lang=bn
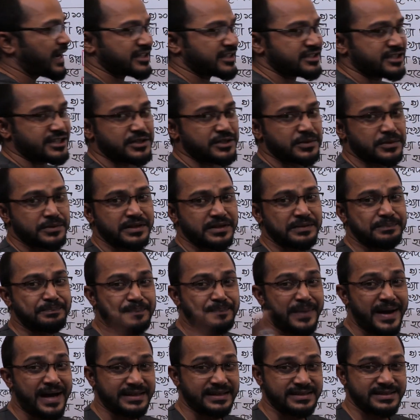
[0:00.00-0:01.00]
ভাগ চিহ্ন দিই
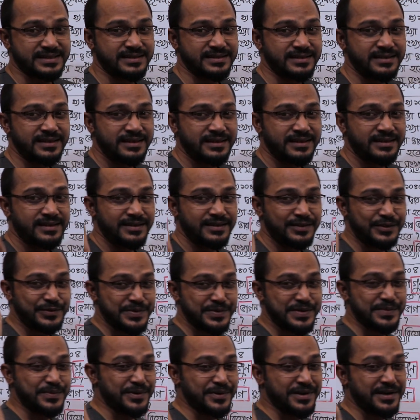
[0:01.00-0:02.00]
বাট
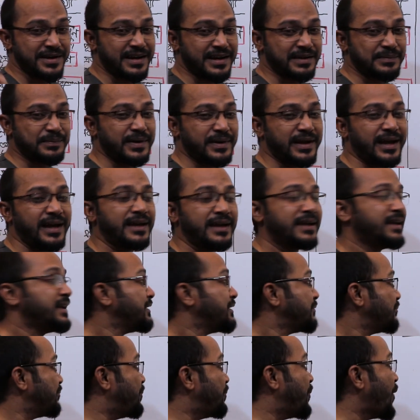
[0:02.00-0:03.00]
তুমি মনে রাখবা
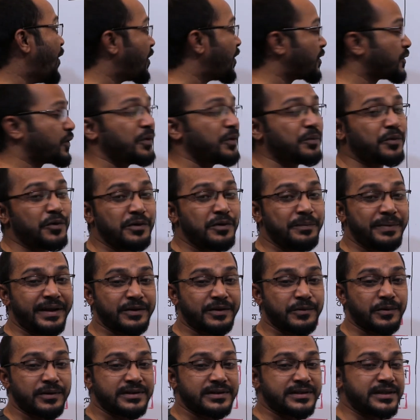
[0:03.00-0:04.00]
বর্গমূল
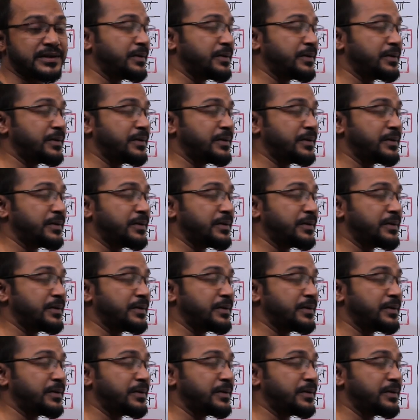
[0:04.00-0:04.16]
বের করতে